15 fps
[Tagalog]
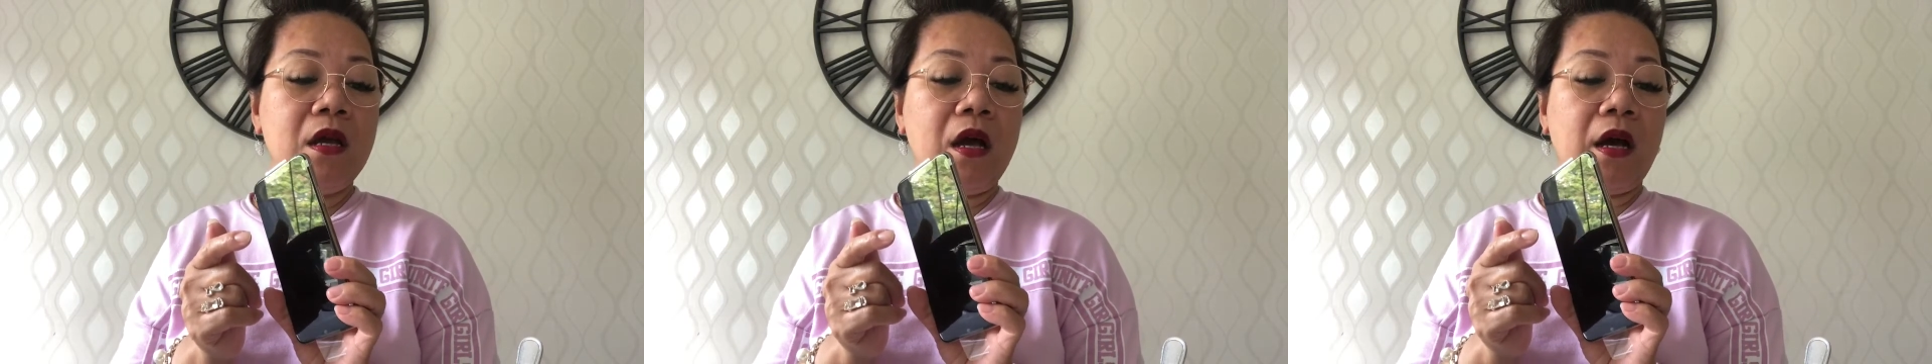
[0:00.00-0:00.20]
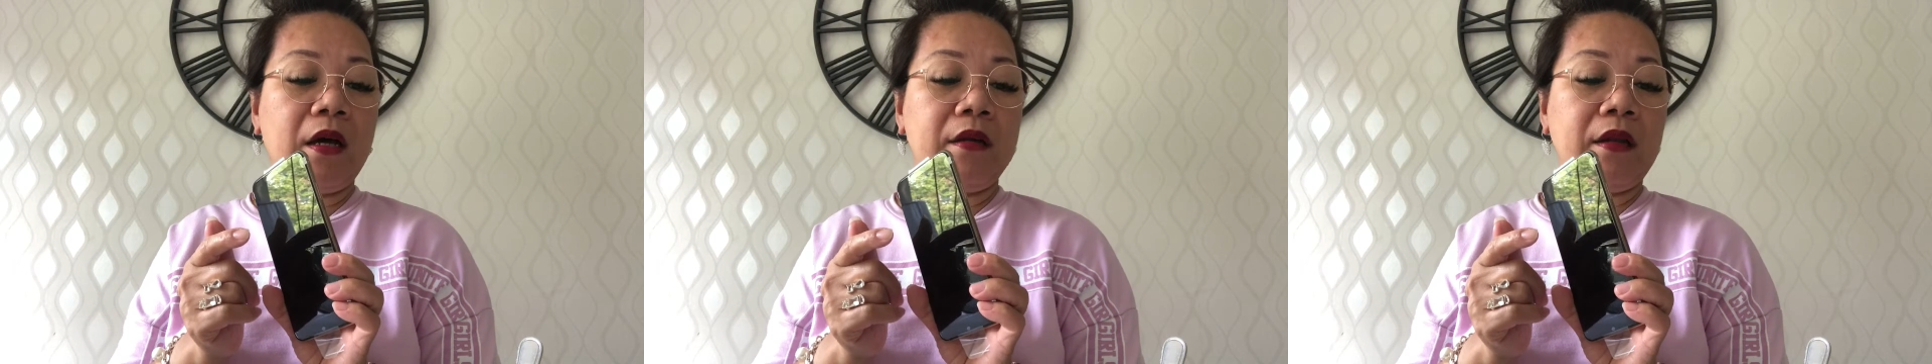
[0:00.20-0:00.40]

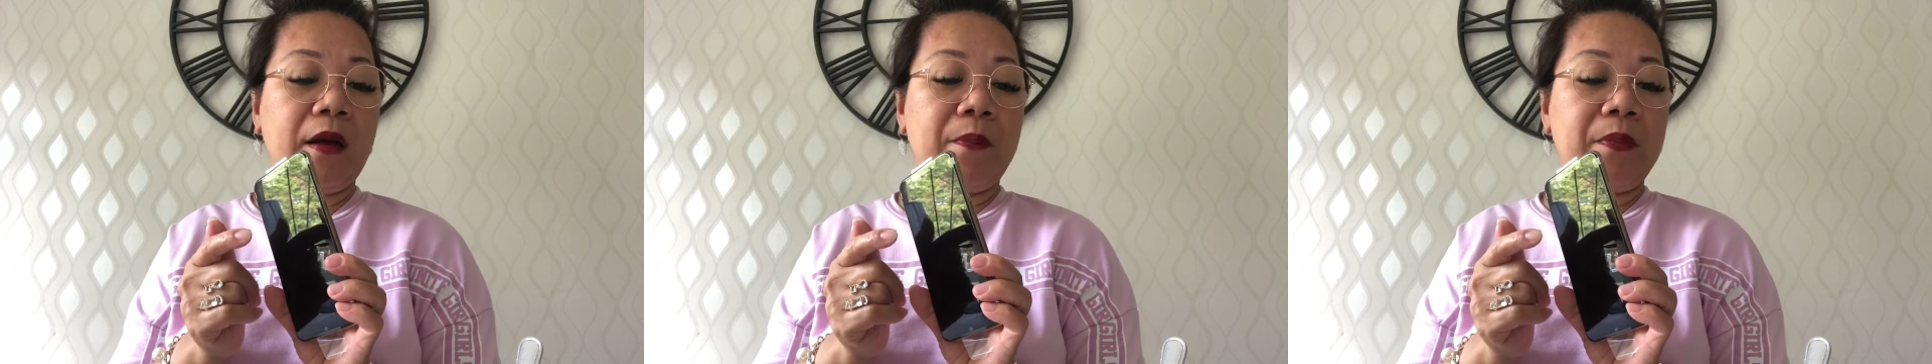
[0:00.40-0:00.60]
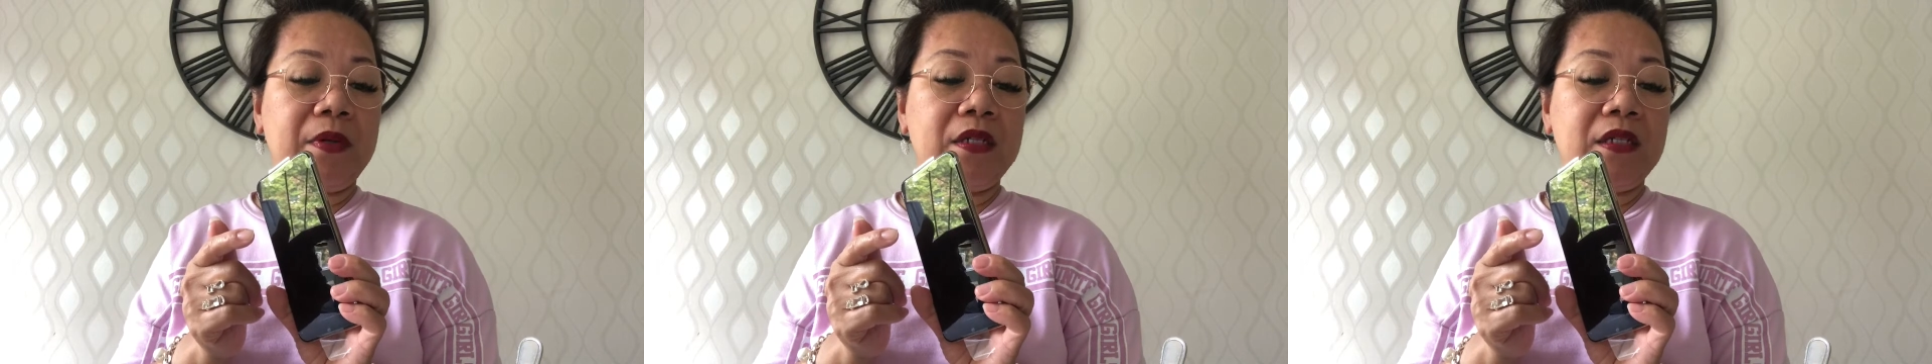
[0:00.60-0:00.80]
an
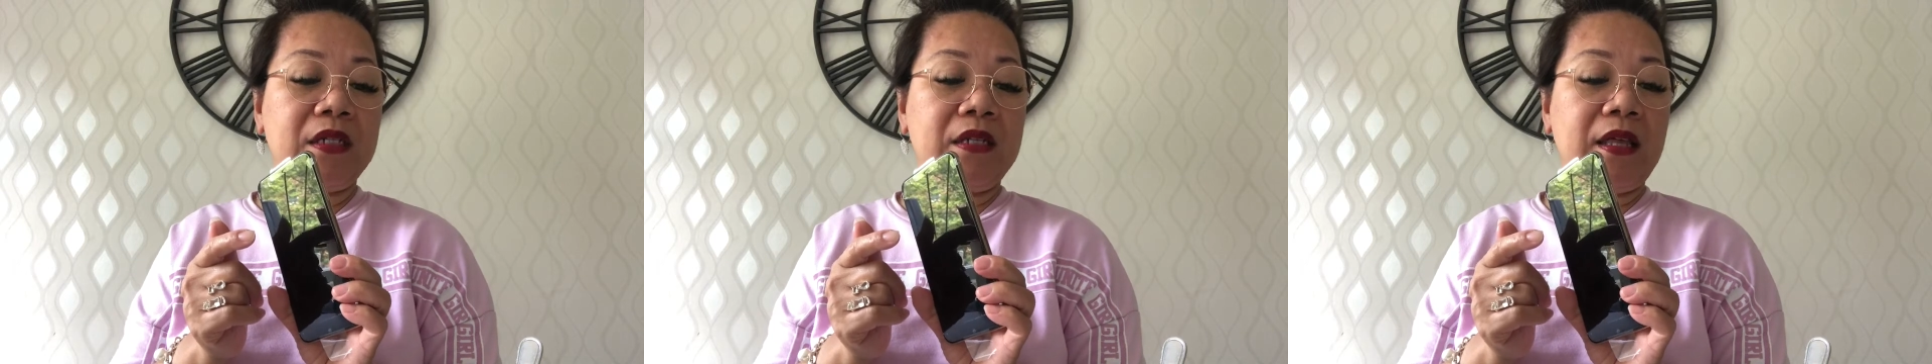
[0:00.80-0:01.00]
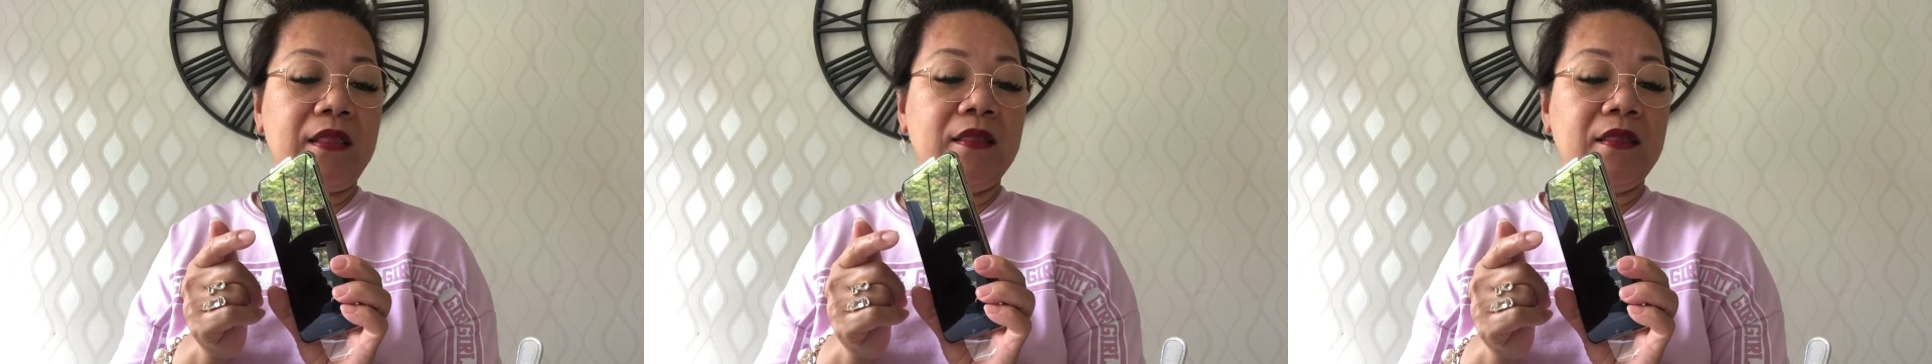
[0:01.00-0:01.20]

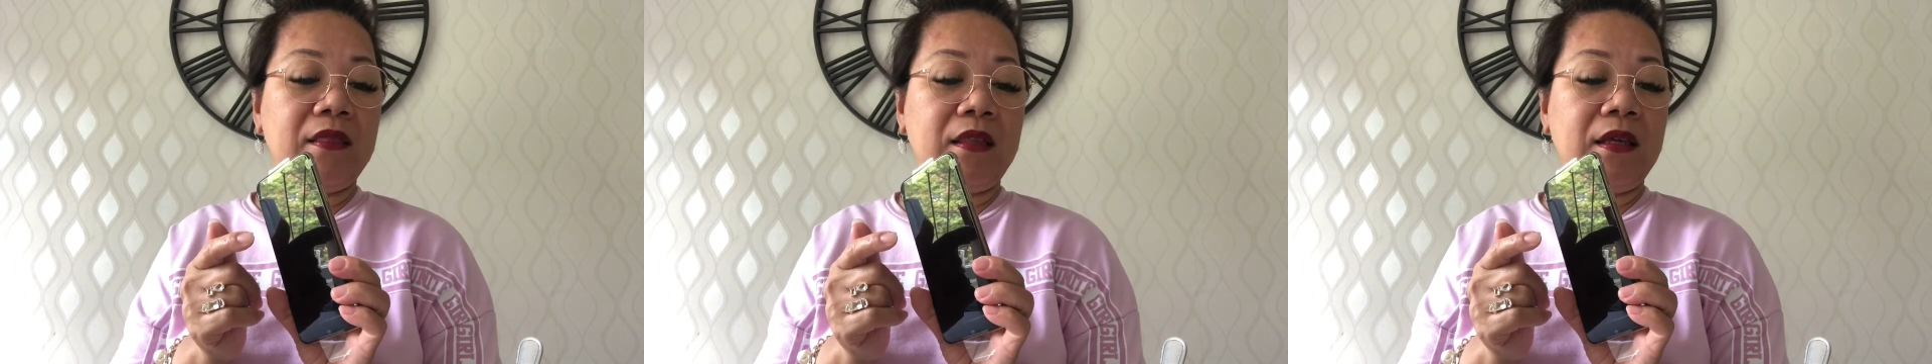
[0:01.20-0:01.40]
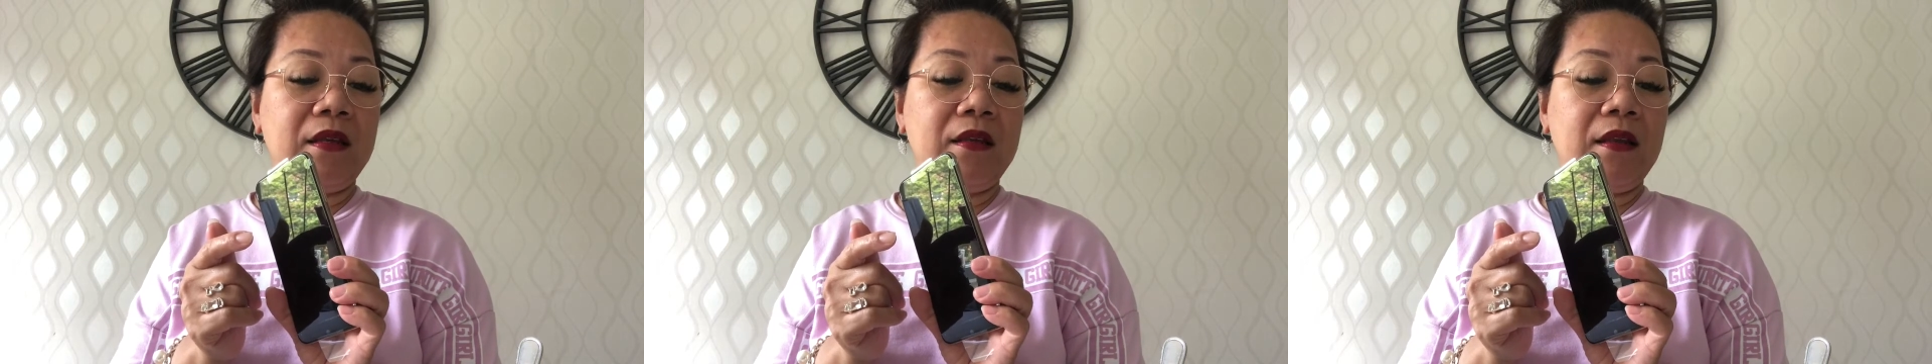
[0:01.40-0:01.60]

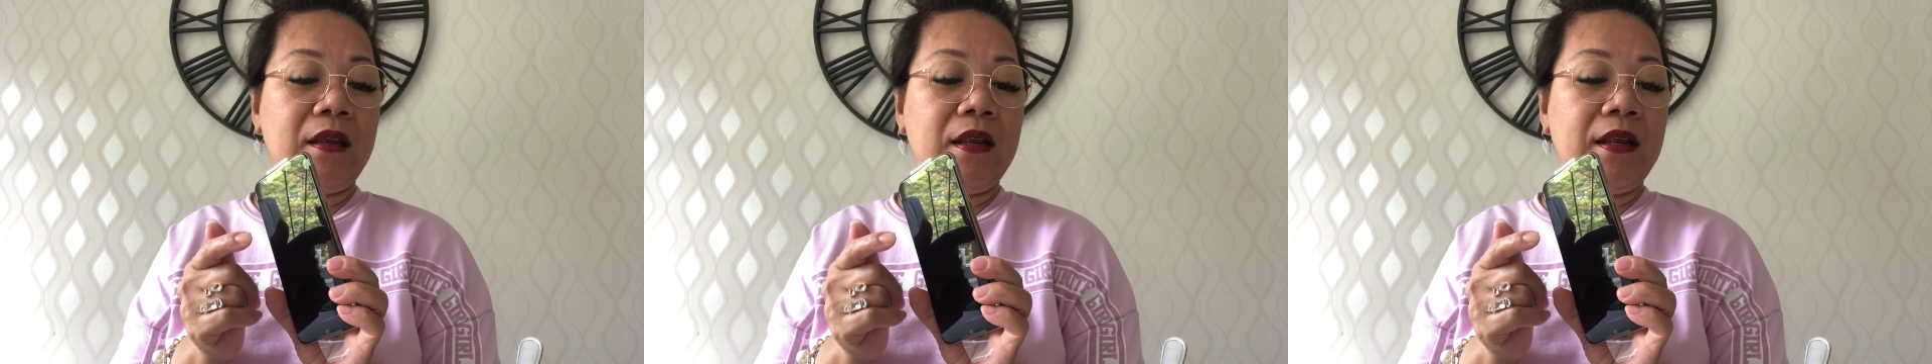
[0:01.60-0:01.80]
unprecedented